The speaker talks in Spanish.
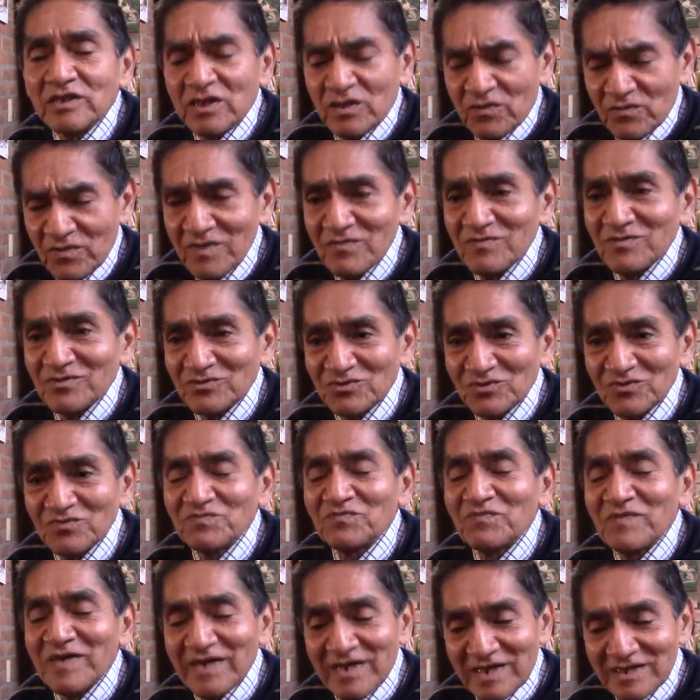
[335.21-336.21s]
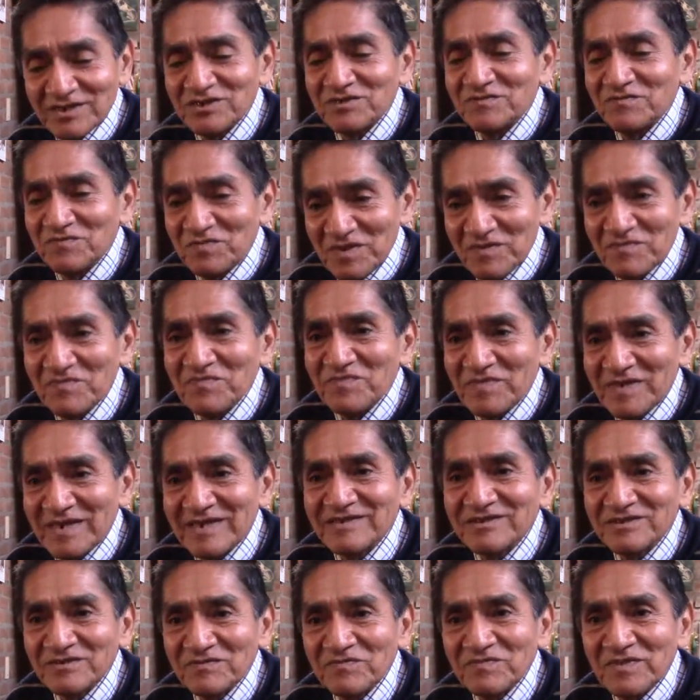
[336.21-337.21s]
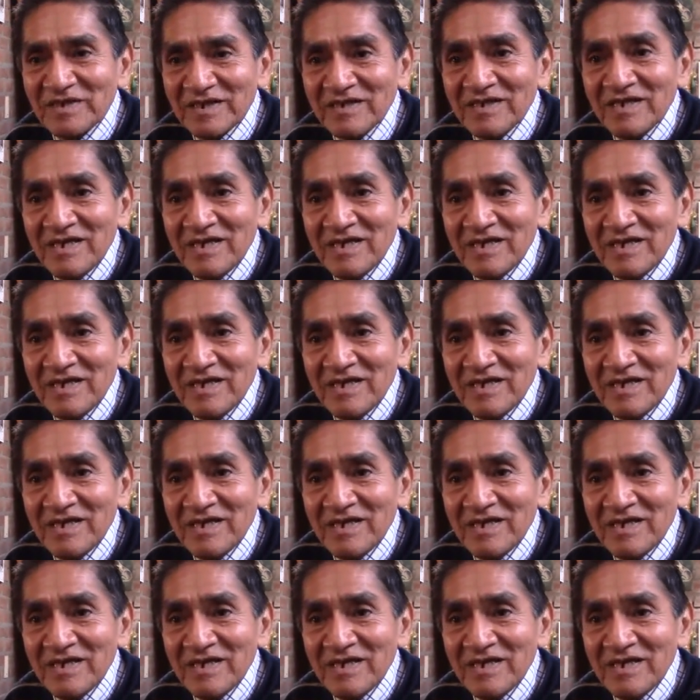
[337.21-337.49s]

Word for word: para Chepén, ¿no? Para Chepén, para Chepén.